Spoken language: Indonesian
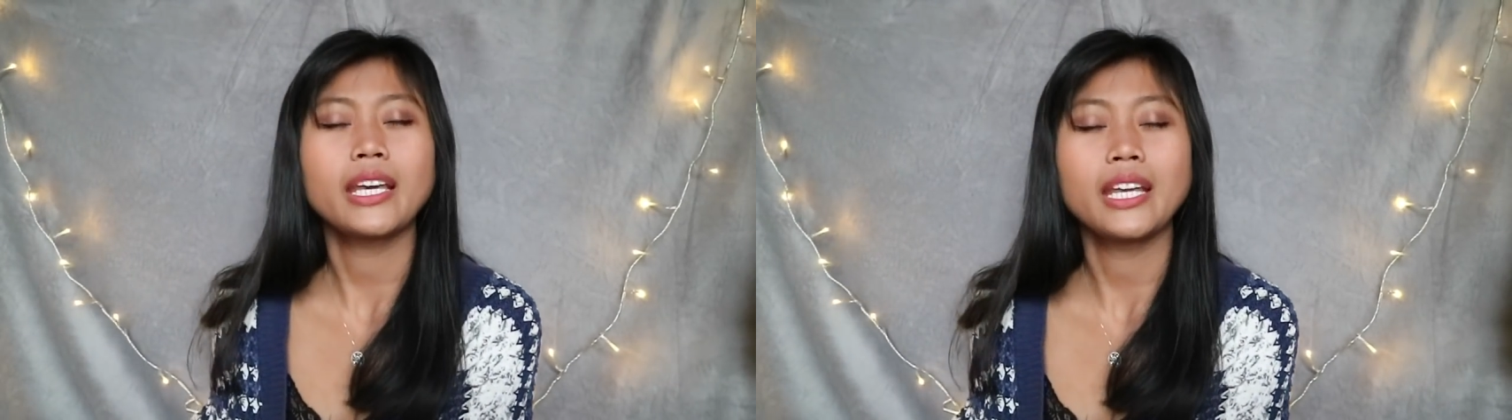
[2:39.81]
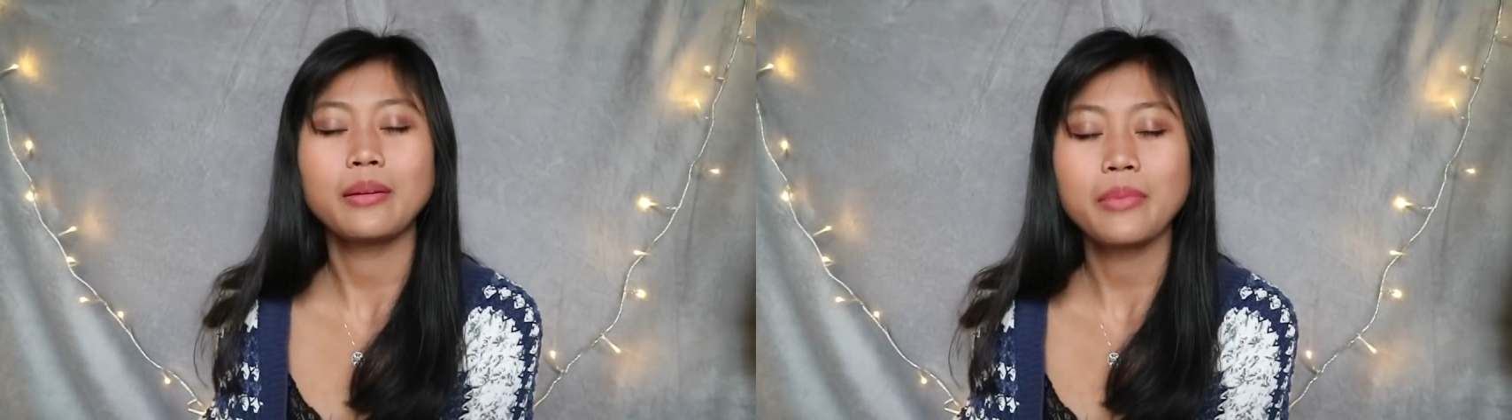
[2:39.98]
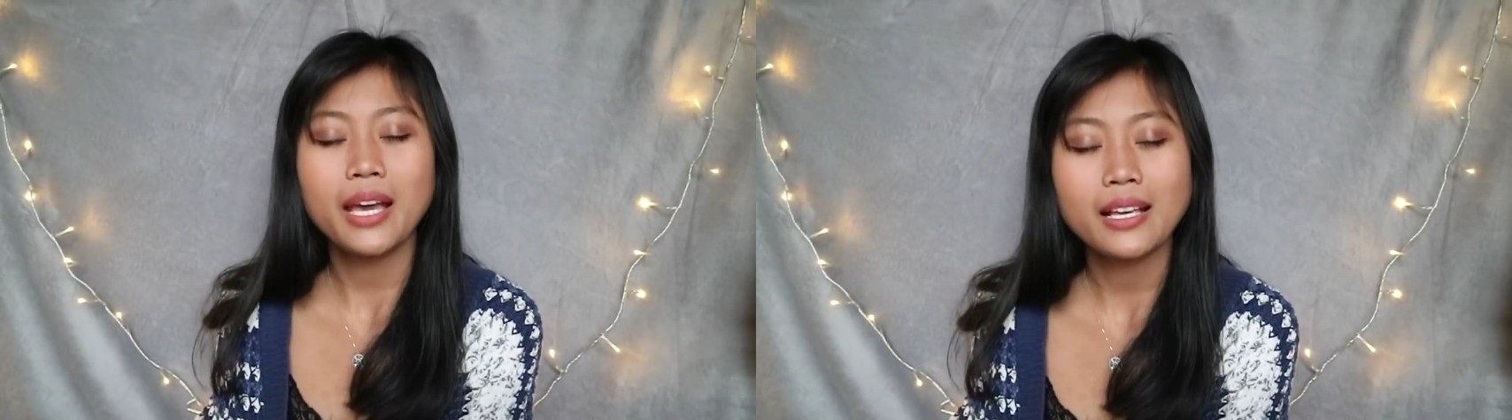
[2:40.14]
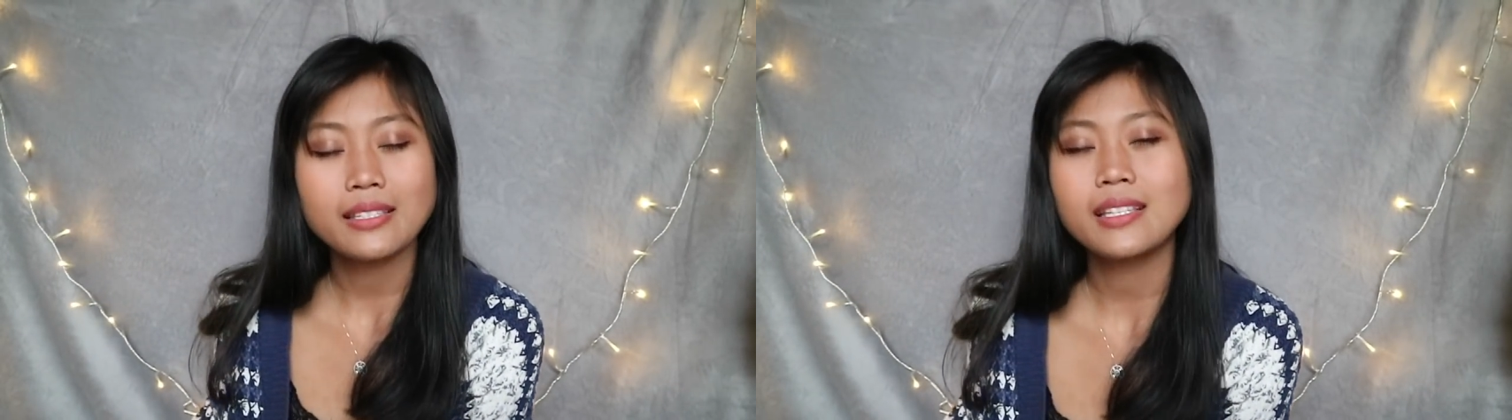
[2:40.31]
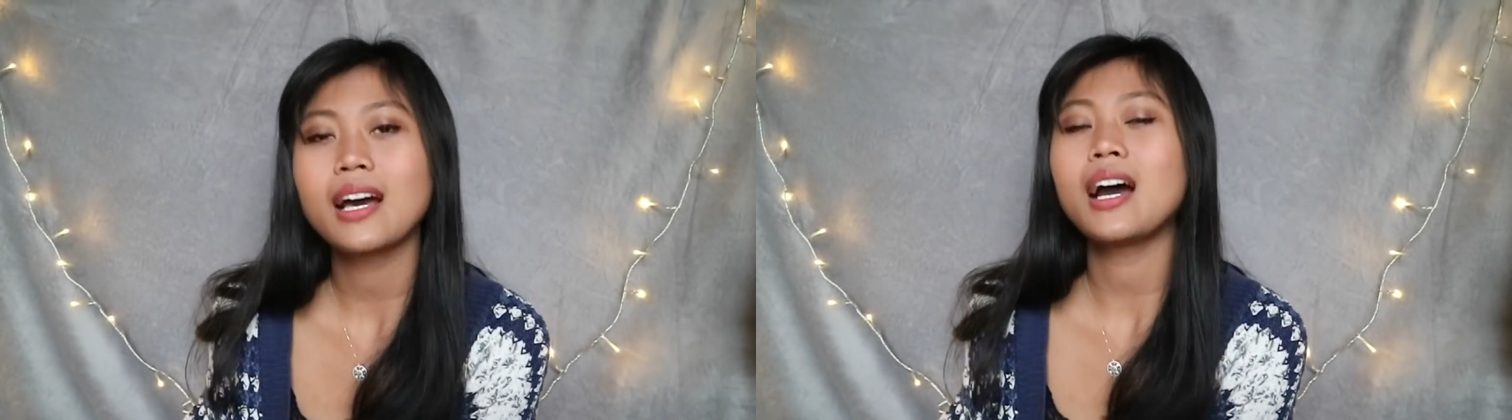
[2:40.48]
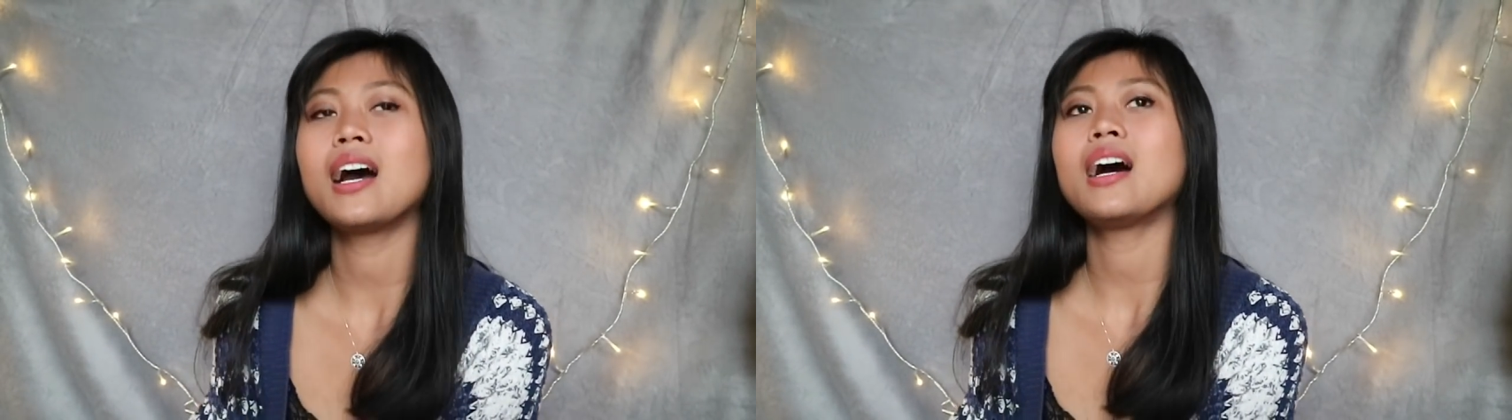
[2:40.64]
dingin
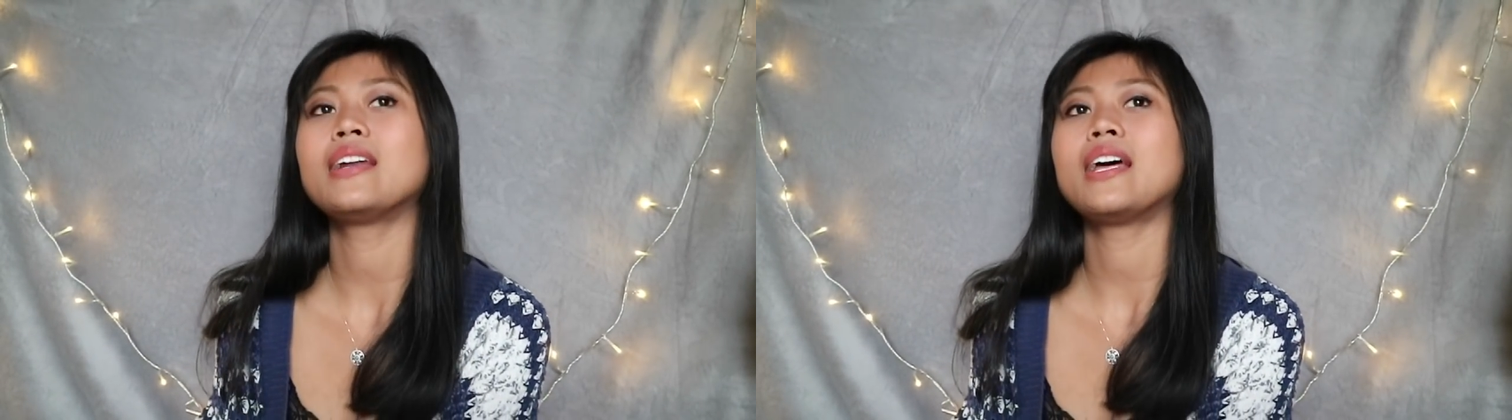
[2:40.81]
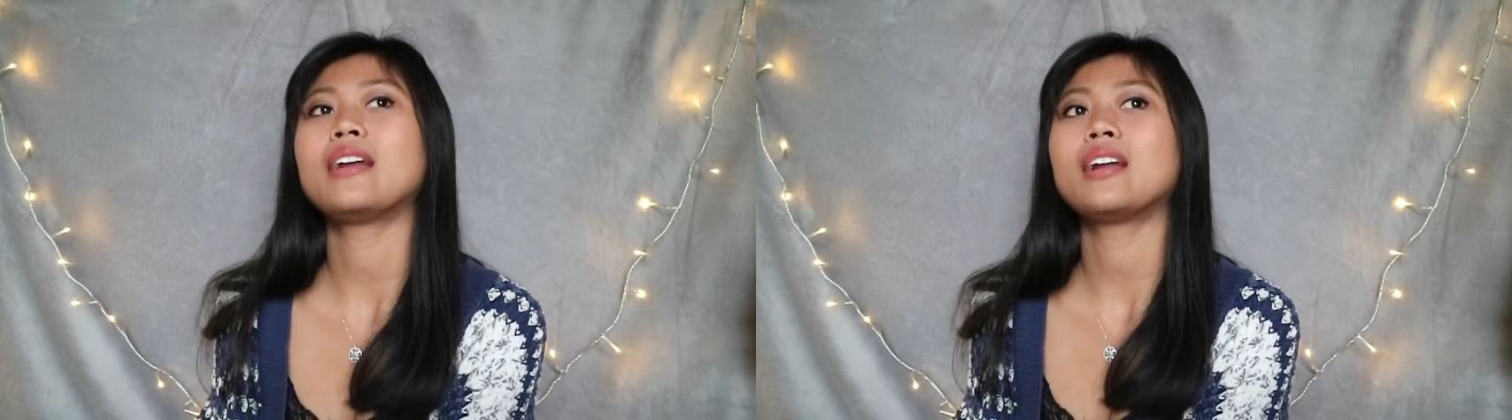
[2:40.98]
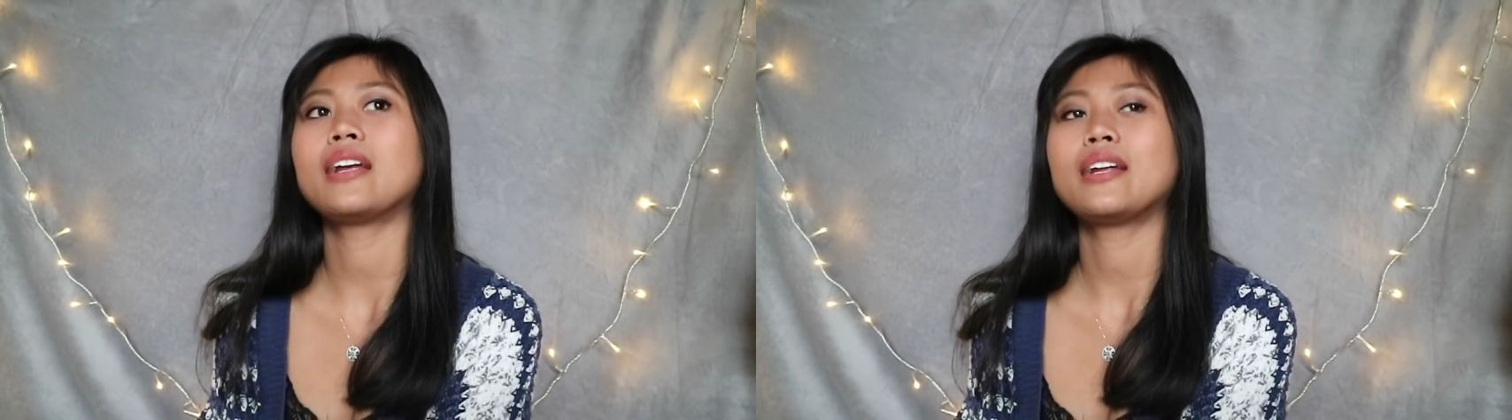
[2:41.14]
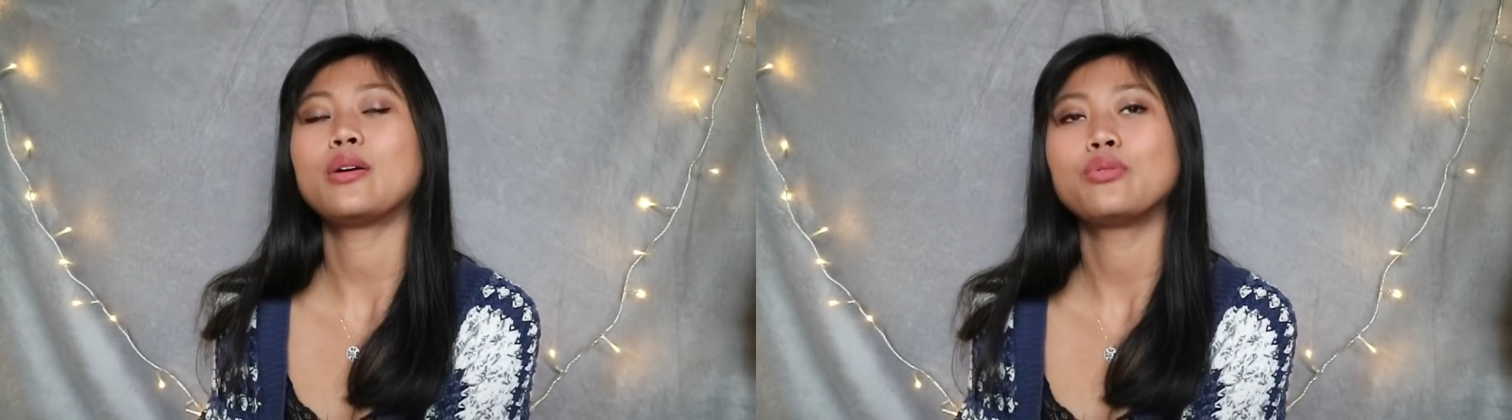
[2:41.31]
biasa dan ada